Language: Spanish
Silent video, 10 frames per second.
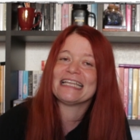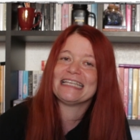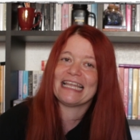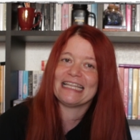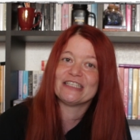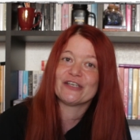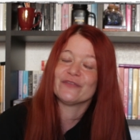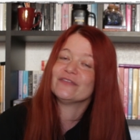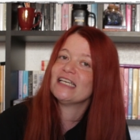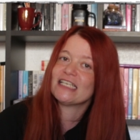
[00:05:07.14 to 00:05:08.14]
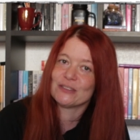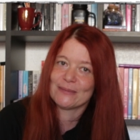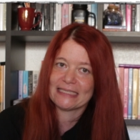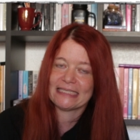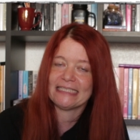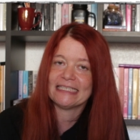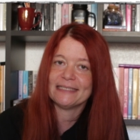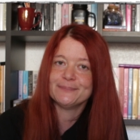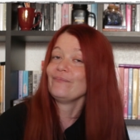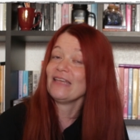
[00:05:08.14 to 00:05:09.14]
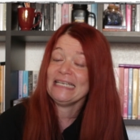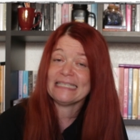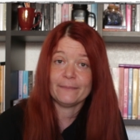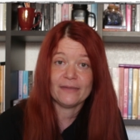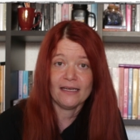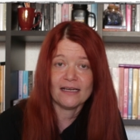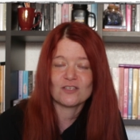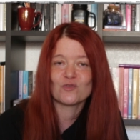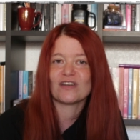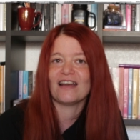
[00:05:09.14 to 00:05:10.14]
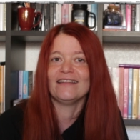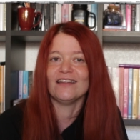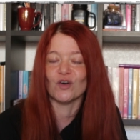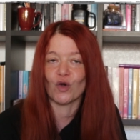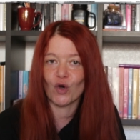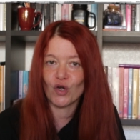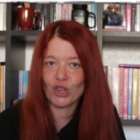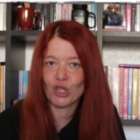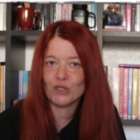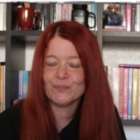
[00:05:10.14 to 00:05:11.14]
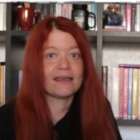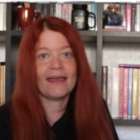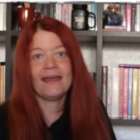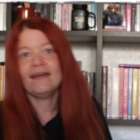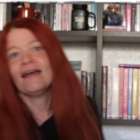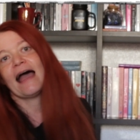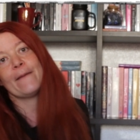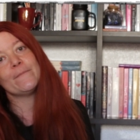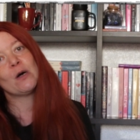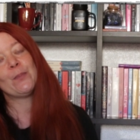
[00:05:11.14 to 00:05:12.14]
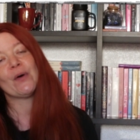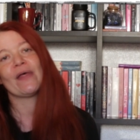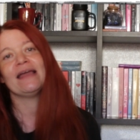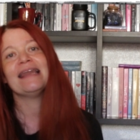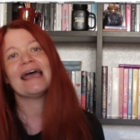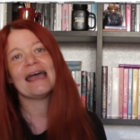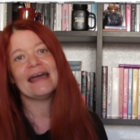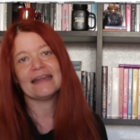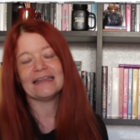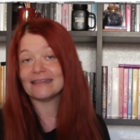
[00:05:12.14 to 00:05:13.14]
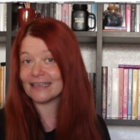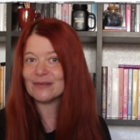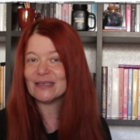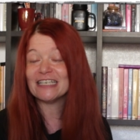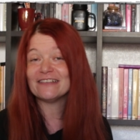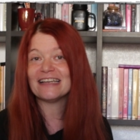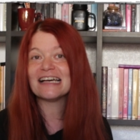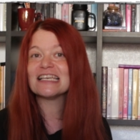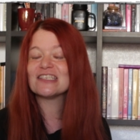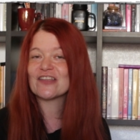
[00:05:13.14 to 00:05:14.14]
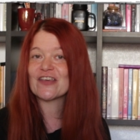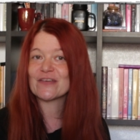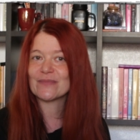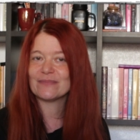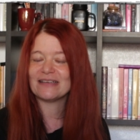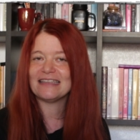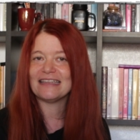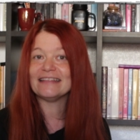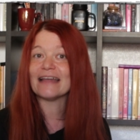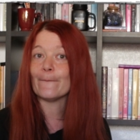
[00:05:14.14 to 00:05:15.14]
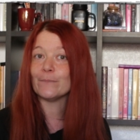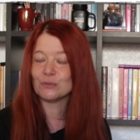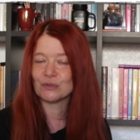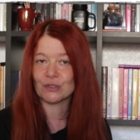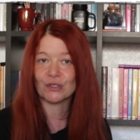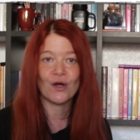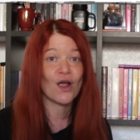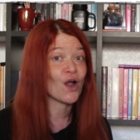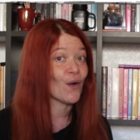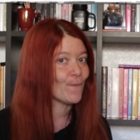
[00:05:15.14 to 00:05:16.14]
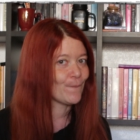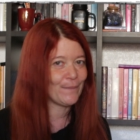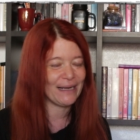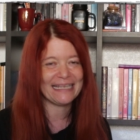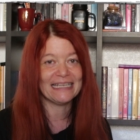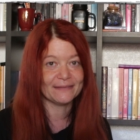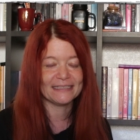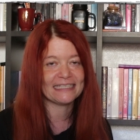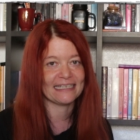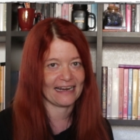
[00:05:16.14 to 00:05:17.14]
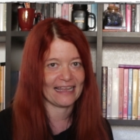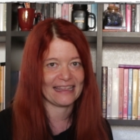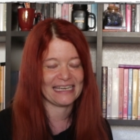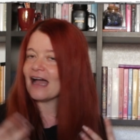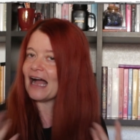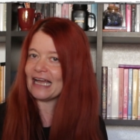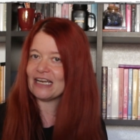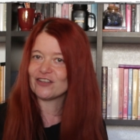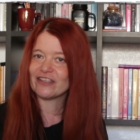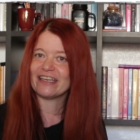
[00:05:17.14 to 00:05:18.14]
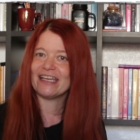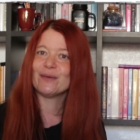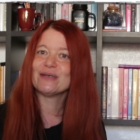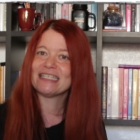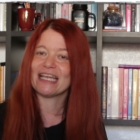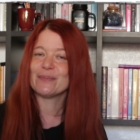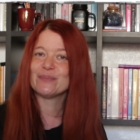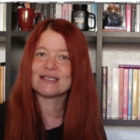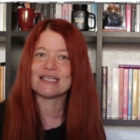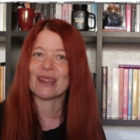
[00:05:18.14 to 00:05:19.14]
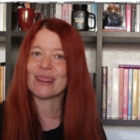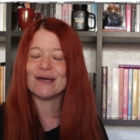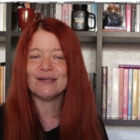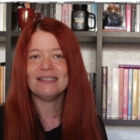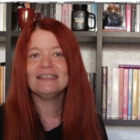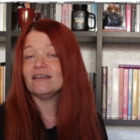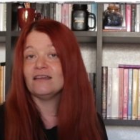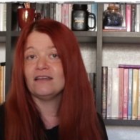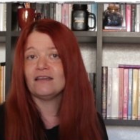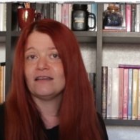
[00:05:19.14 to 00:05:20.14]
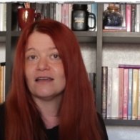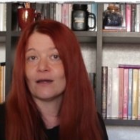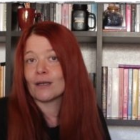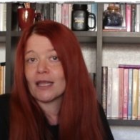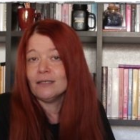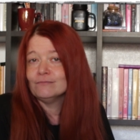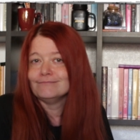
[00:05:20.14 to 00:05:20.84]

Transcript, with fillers: está dentro de Romántica y también es un relatito corto que ambos podéis leer en www.sueñosdepapelitinta.com completamente gratis. Ahí los tenéis a vuestra disposición y la verdad